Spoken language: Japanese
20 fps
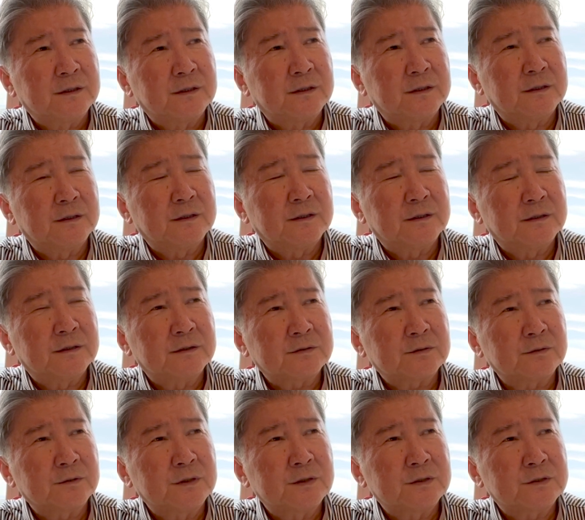えー、
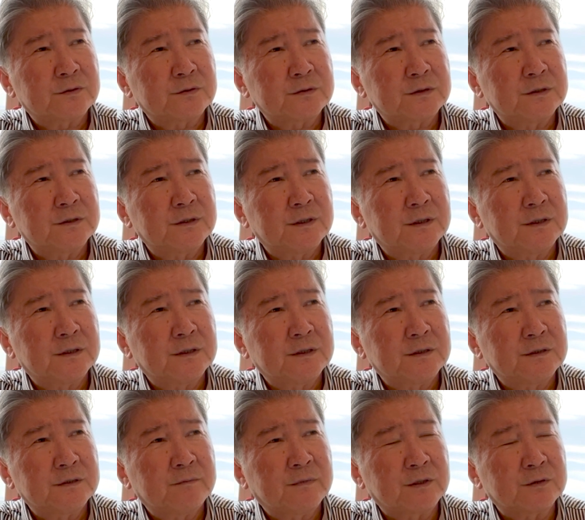その延長線
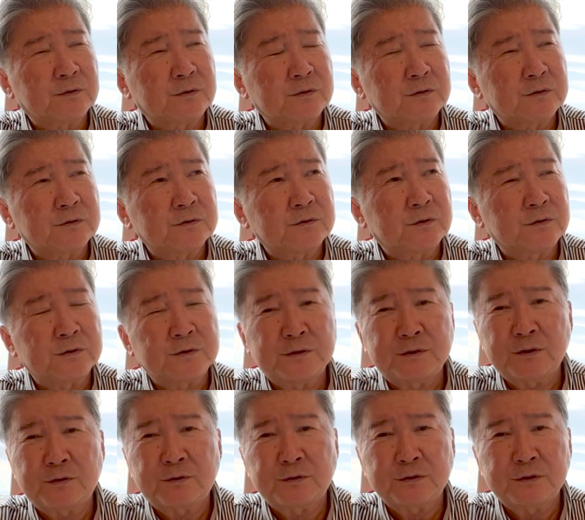で、まあ、独立
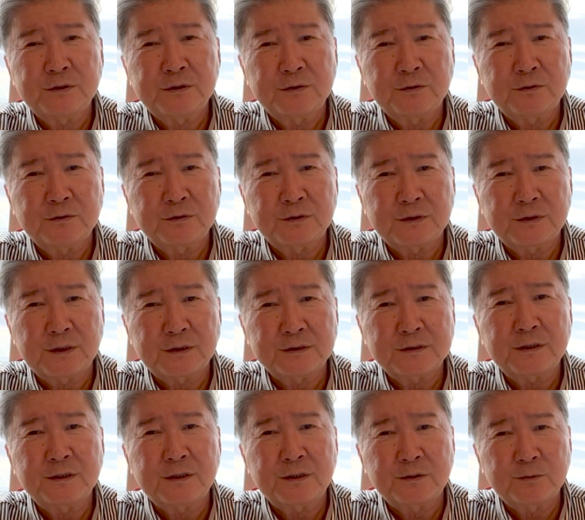して個人事業主やって
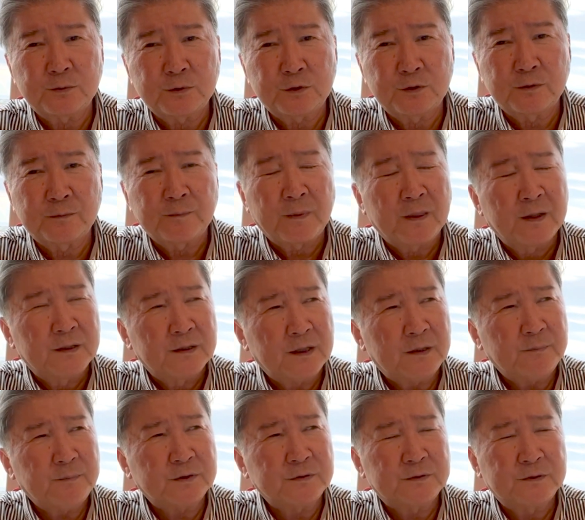たんだけども、
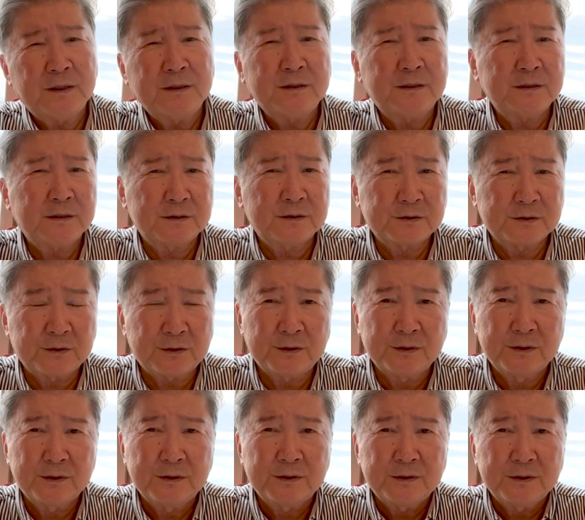やっぱ不安定ですよ。